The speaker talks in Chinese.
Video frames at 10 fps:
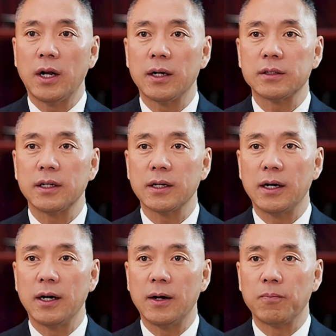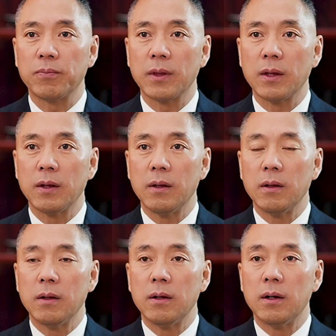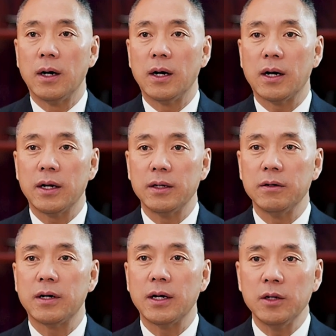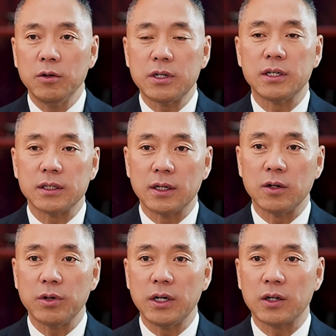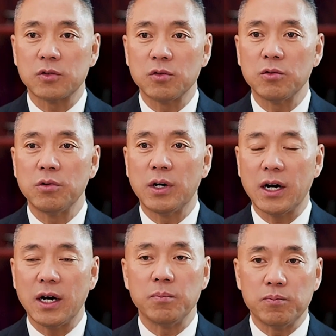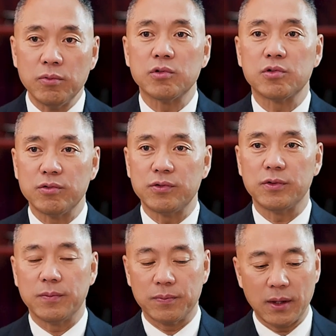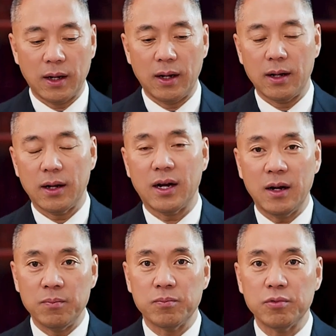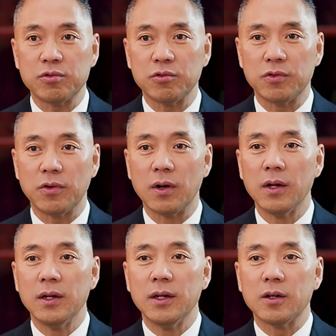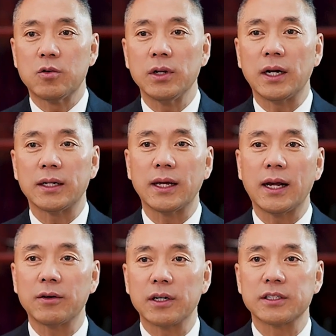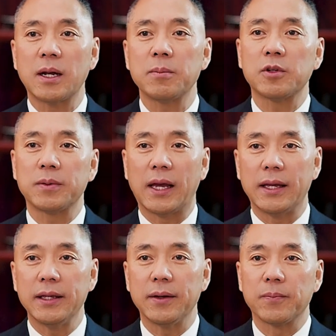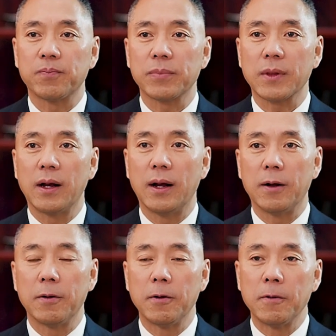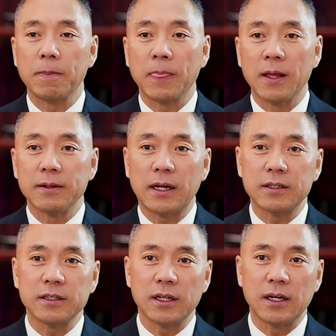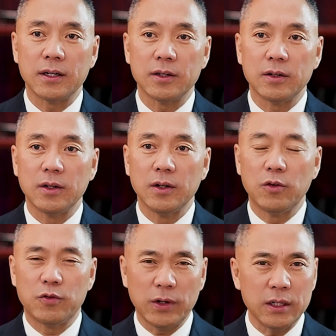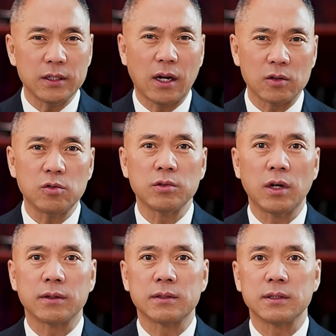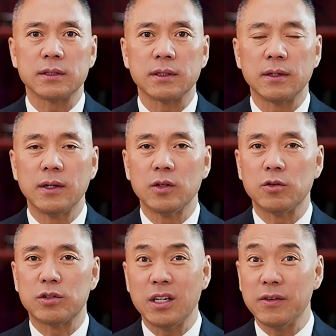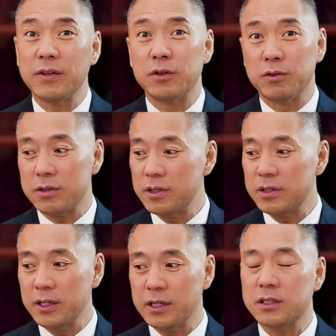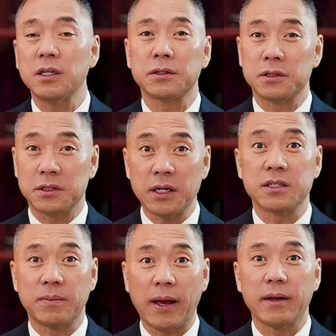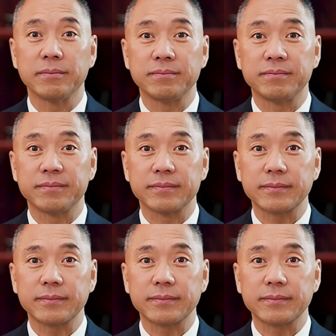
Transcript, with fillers: 会让这个，呃，很有很有可能会让中共很不舒服啊，很不舒服。共产党在他这块儿占不到便宜啊，但是呢，非常重要的事情，就这位女士是一个政治现实派，